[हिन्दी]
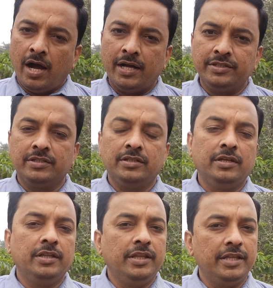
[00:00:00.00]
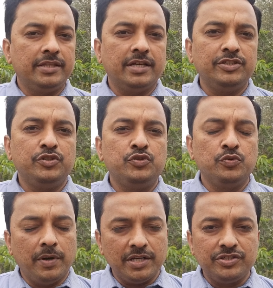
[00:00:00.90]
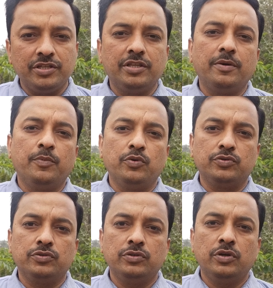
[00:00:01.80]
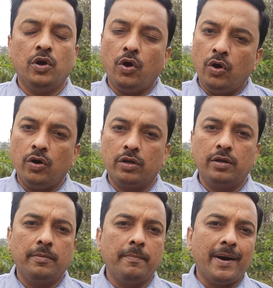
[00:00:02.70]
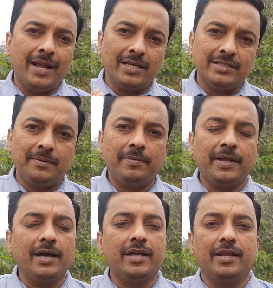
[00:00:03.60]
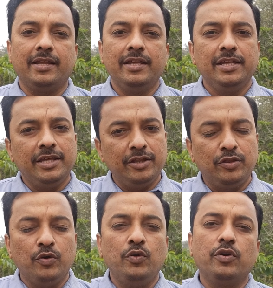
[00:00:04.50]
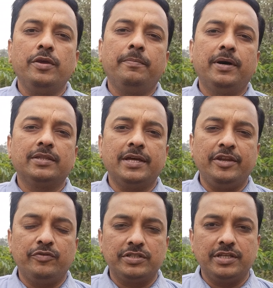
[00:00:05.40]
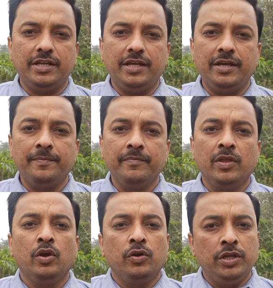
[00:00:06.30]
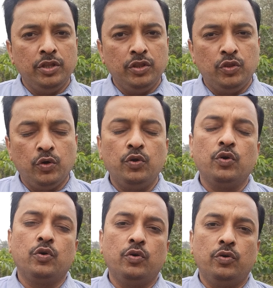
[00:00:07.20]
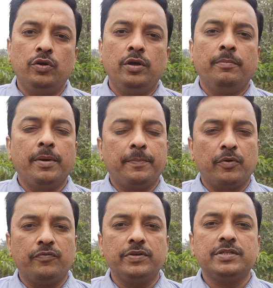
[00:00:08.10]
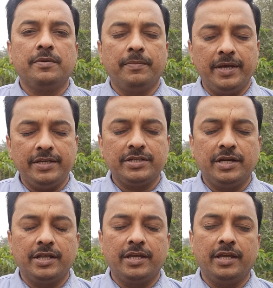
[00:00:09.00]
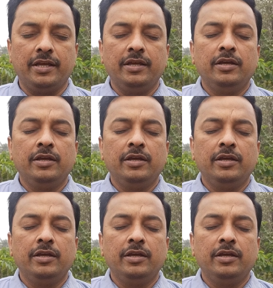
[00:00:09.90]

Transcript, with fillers: आज नेताजी सुभाष चंद्र बोस और बाला साहेब ठाकरे ये दोनों की बर्थ एनिवर्सरी है इन दोनों को मैं प्रोफेसर महेश खड़के